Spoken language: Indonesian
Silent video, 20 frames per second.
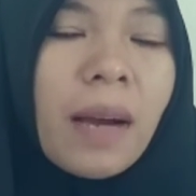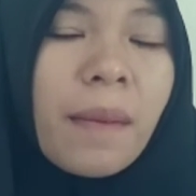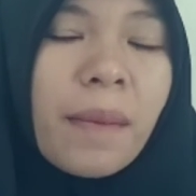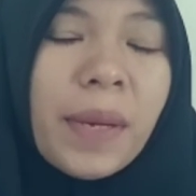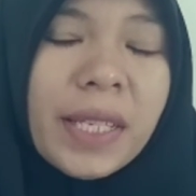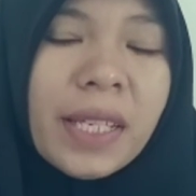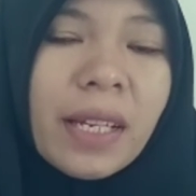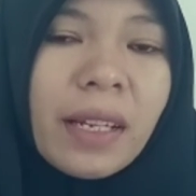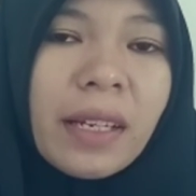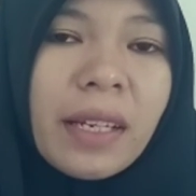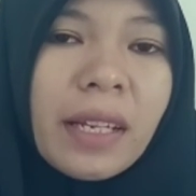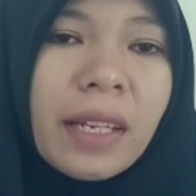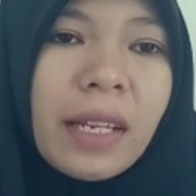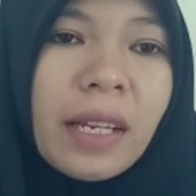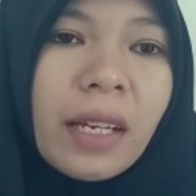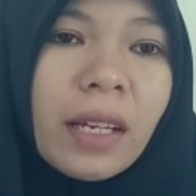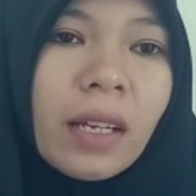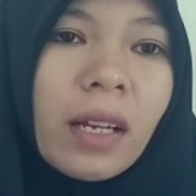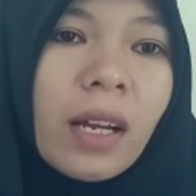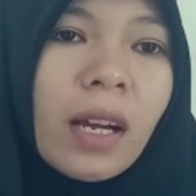peserta
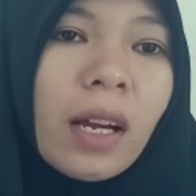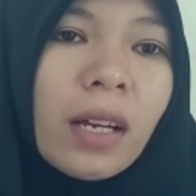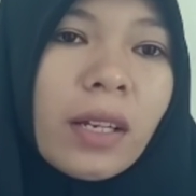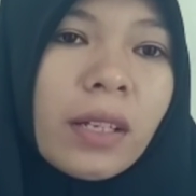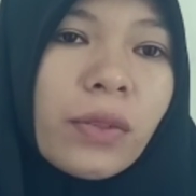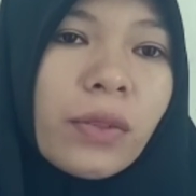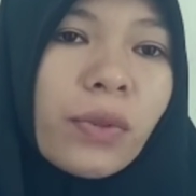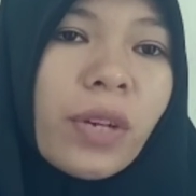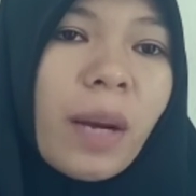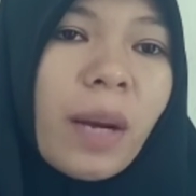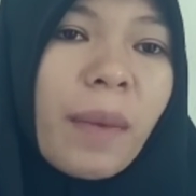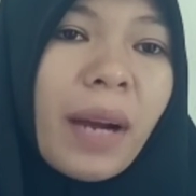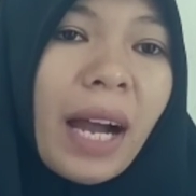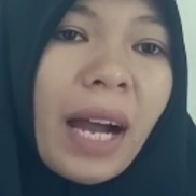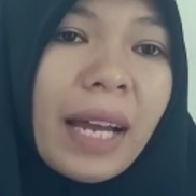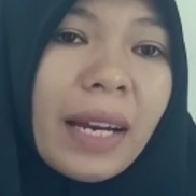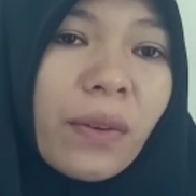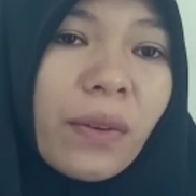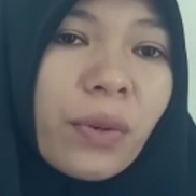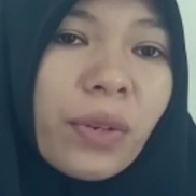didik juga
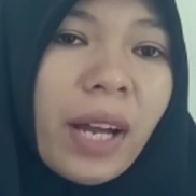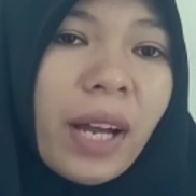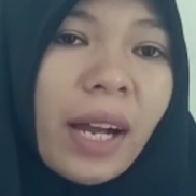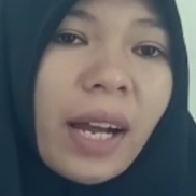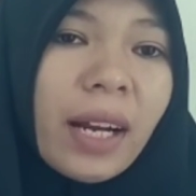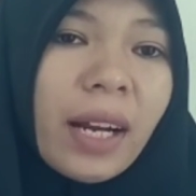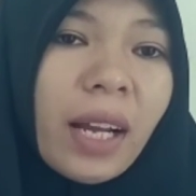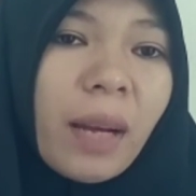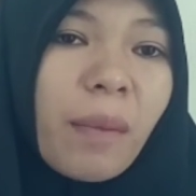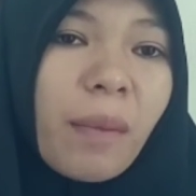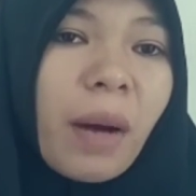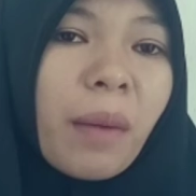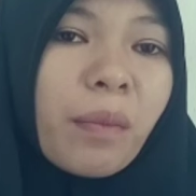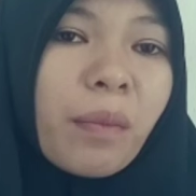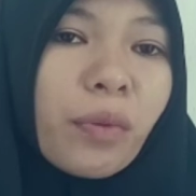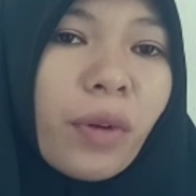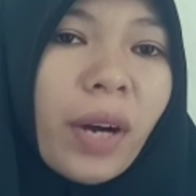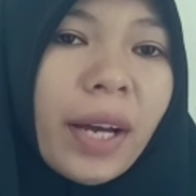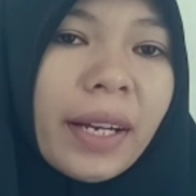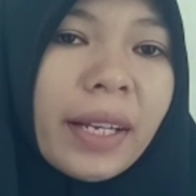menggunakan
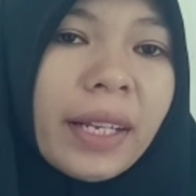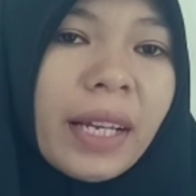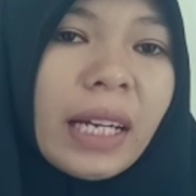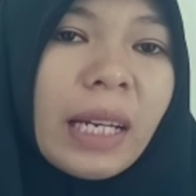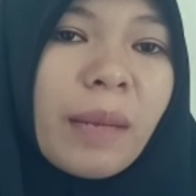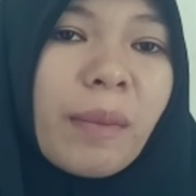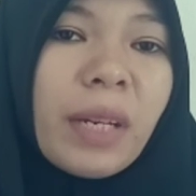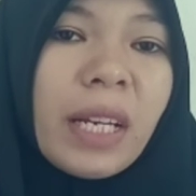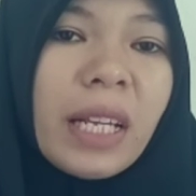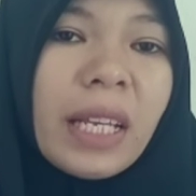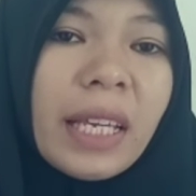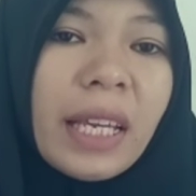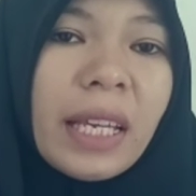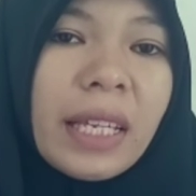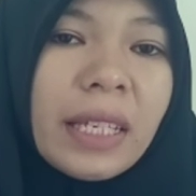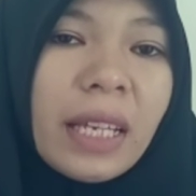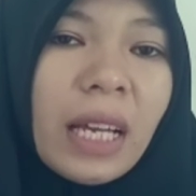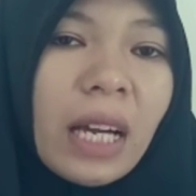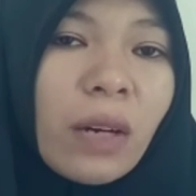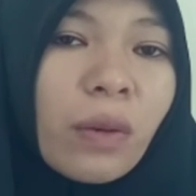kemampuan yang
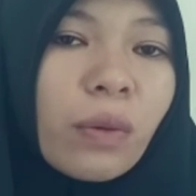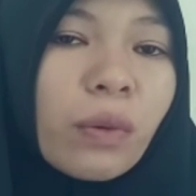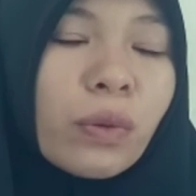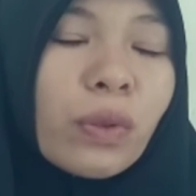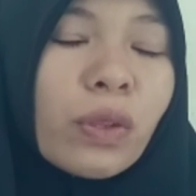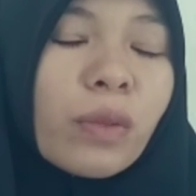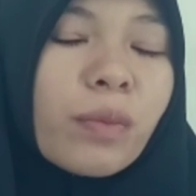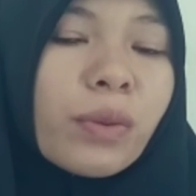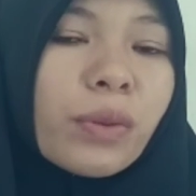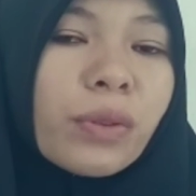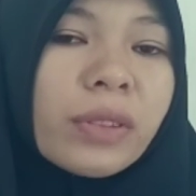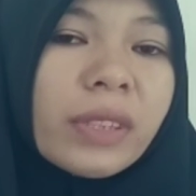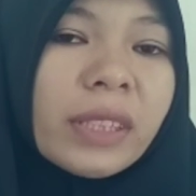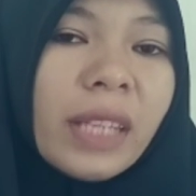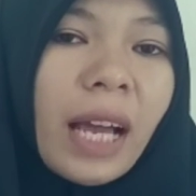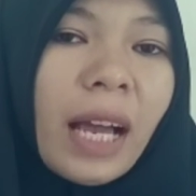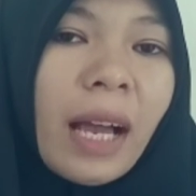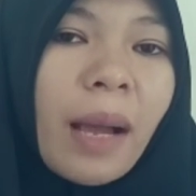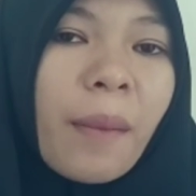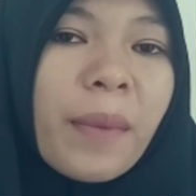dimilikinya untuk
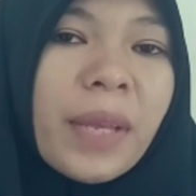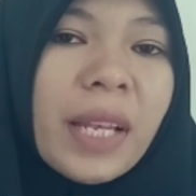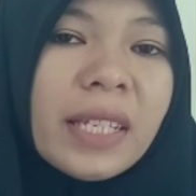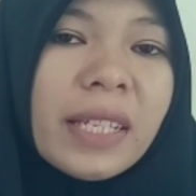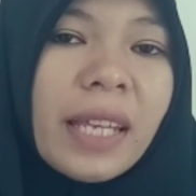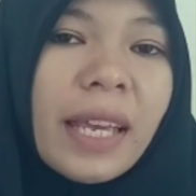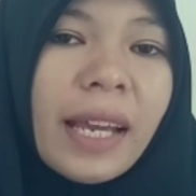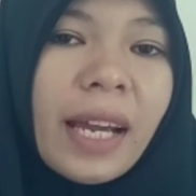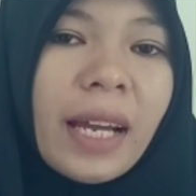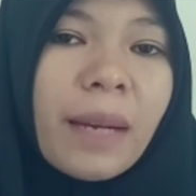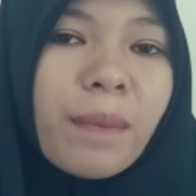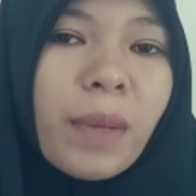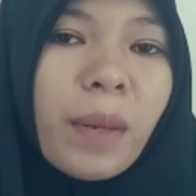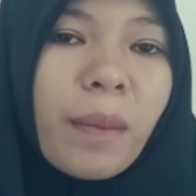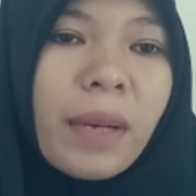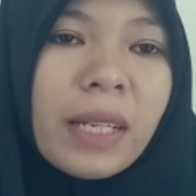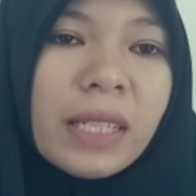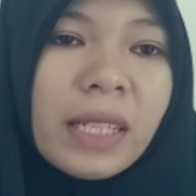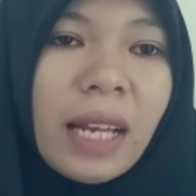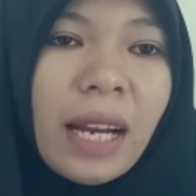berusaha menyelesaikan
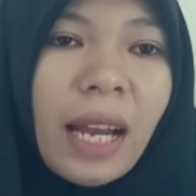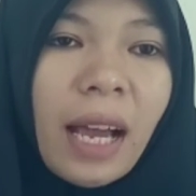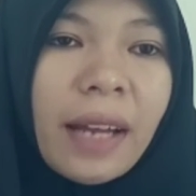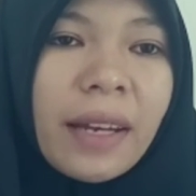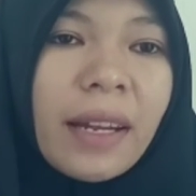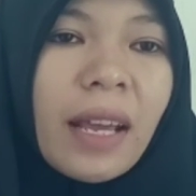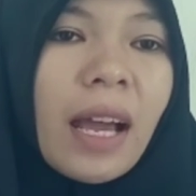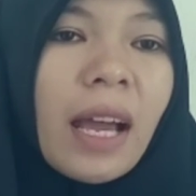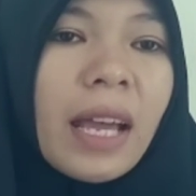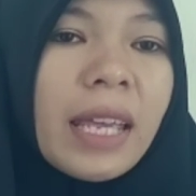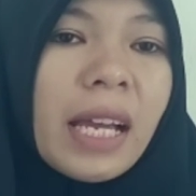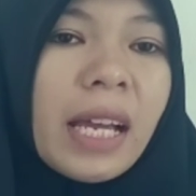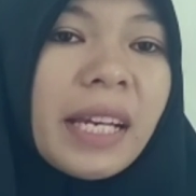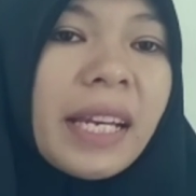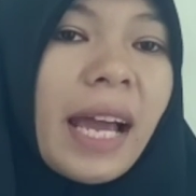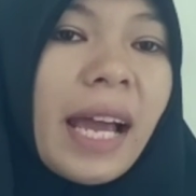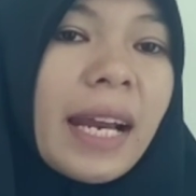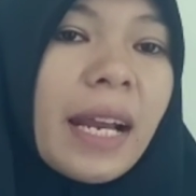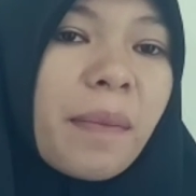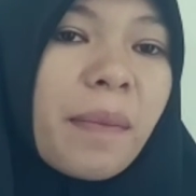permasalahan yang
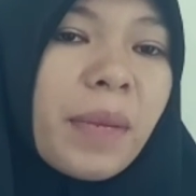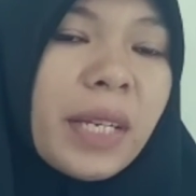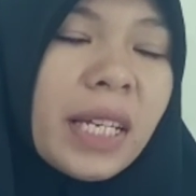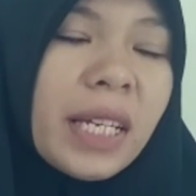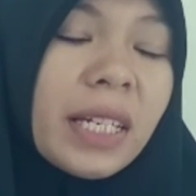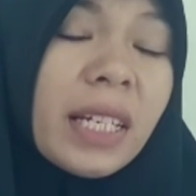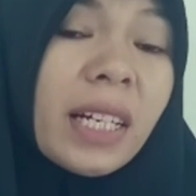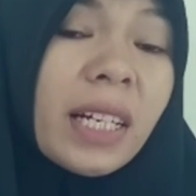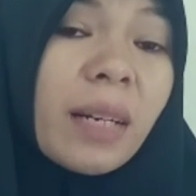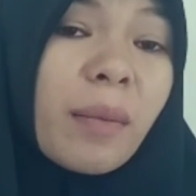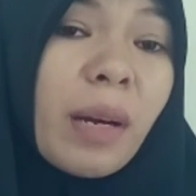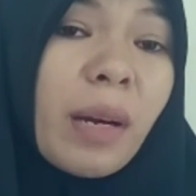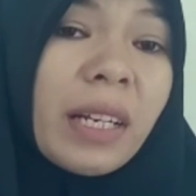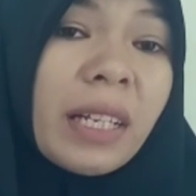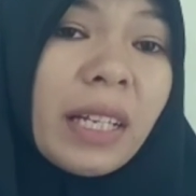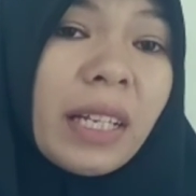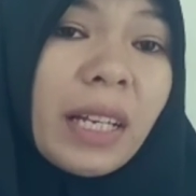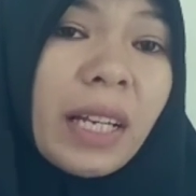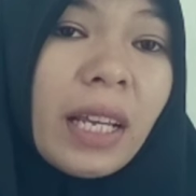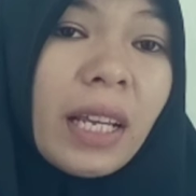dihadapinya dengan
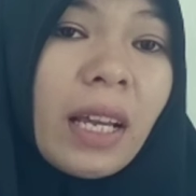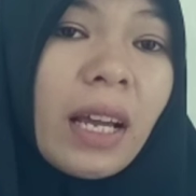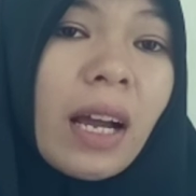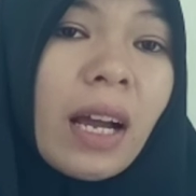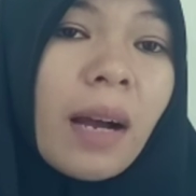mandiri.